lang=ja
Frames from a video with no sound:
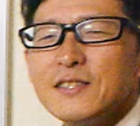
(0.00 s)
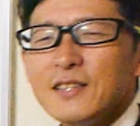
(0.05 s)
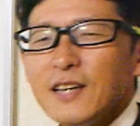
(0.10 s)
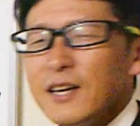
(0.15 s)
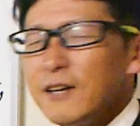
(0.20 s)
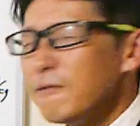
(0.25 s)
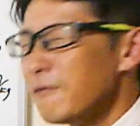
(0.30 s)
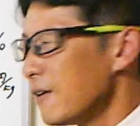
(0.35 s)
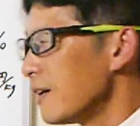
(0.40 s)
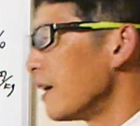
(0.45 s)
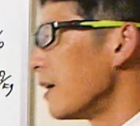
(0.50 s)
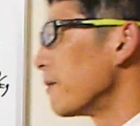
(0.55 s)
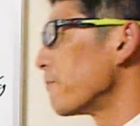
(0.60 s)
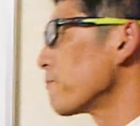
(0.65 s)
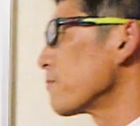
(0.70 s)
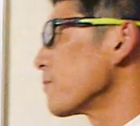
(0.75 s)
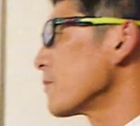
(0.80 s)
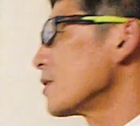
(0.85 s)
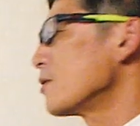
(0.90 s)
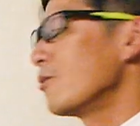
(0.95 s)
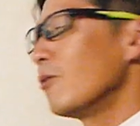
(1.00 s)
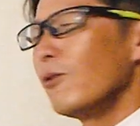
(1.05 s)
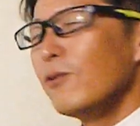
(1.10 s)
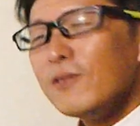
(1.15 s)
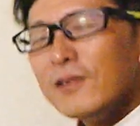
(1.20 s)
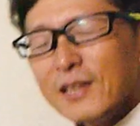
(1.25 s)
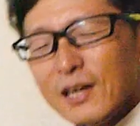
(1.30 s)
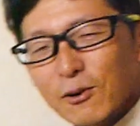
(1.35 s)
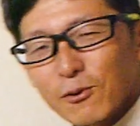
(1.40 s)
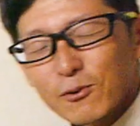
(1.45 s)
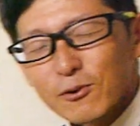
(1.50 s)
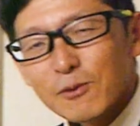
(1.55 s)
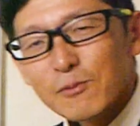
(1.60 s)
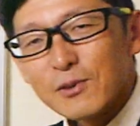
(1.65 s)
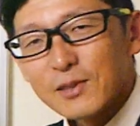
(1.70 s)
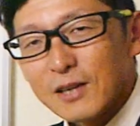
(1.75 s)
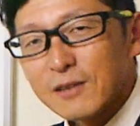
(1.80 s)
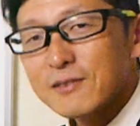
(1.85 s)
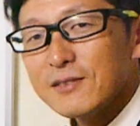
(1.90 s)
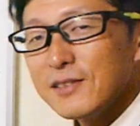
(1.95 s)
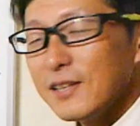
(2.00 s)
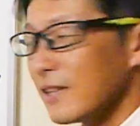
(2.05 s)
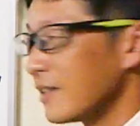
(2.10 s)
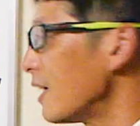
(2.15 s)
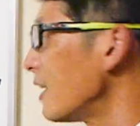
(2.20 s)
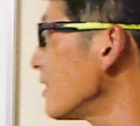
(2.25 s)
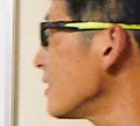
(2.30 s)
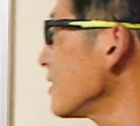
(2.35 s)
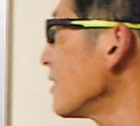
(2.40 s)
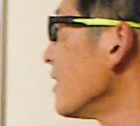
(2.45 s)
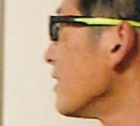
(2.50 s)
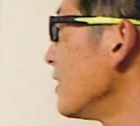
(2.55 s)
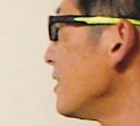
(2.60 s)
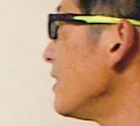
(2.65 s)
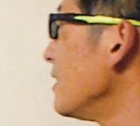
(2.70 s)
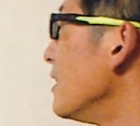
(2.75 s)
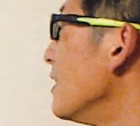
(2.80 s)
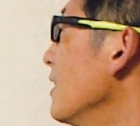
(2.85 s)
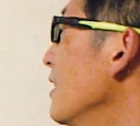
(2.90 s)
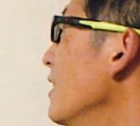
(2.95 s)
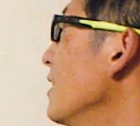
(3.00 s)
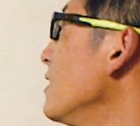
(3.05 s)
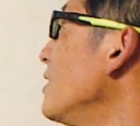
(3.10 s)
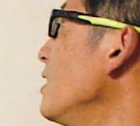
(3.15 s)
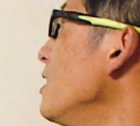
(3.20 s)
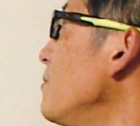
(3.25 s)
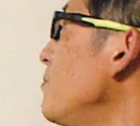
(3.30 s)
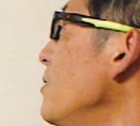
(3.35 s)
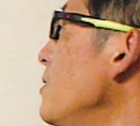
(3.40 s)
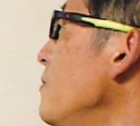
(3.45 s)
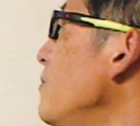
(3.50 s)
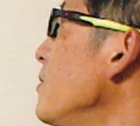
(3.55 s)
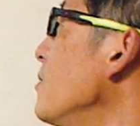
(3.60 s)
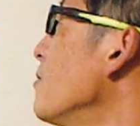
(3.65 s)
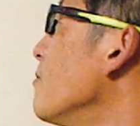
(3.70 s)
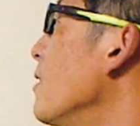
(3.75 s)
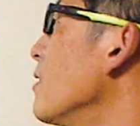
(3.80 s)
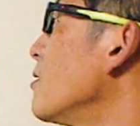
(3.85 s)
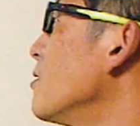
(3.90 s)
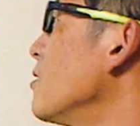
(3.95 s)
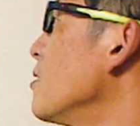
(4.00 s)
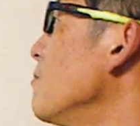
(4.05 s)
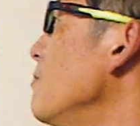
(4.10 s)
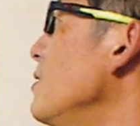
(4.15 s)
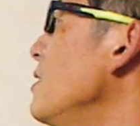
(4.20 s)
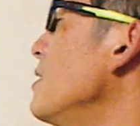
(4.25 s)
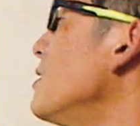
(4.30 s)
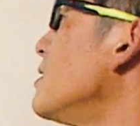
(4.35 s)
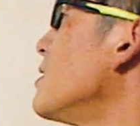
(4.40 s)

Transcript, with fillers: 際はそんなこともなくて確かに TPP の枠組みに